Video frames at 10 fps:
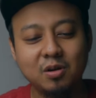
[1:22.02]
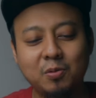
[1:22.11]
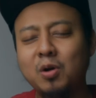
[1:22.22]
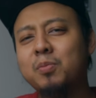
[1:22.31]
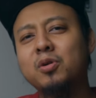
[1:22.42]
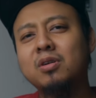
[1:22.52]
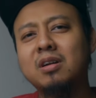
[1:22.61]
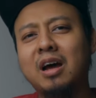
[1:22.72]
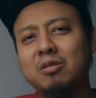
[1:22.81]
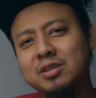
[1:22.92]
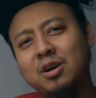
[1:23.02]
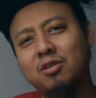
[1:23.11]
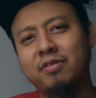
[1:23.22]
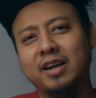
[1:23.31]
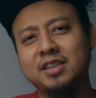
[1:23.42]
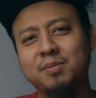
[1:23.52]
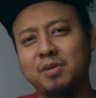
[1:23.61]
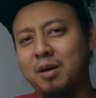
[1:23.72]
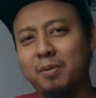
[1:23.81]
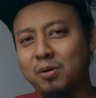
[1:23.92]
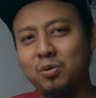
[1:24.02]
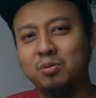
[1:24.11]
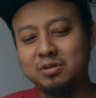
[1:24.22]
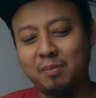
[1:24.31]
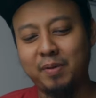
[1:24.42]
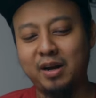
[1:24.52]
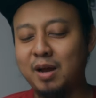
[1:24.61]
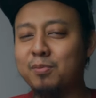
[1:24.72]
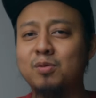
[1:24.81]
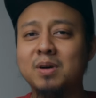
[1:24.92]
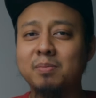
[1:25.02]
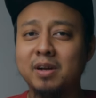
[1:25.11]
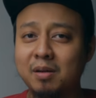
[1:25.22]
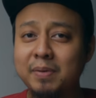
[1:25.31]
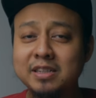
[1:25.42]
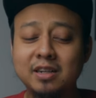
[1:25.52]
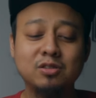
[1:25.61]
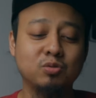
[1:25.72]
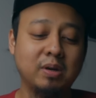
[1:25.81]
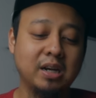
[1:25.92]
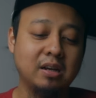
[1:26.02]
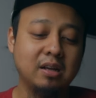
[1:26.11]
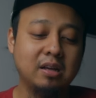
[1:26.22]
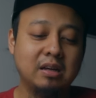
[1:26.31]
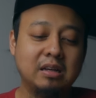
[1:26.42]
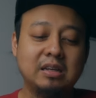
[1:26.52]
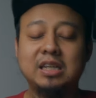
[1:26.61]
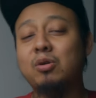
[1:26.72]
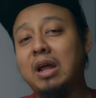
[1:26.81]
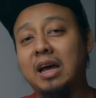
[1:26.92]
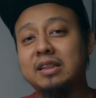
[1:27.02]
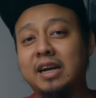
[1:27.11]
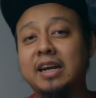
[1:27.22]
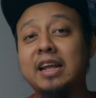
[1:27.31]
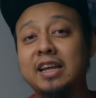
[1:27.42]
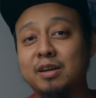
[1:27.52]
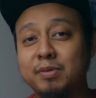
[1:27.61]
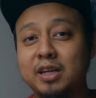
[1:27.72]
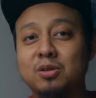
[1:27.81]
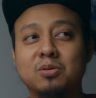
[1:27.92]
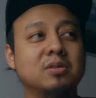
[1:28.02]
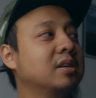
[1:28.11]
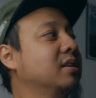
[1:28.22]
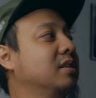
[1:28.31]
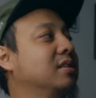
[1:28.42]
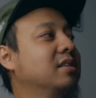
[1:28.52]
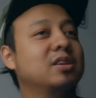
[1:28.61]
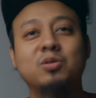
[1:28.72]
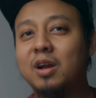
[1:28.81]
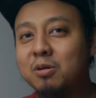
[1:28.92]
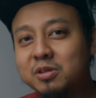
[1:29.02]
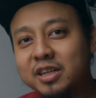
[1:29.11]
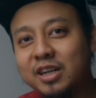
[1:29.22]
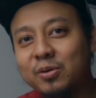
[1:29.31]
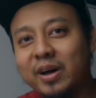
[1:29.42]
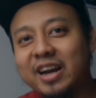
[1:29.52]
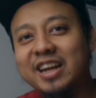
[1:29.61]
Walaupun harusnya kalau flagship nggak perlu sampai 64 megapixel, cuman ya udah trennya lagi begitu. Ada suara kucing di luar.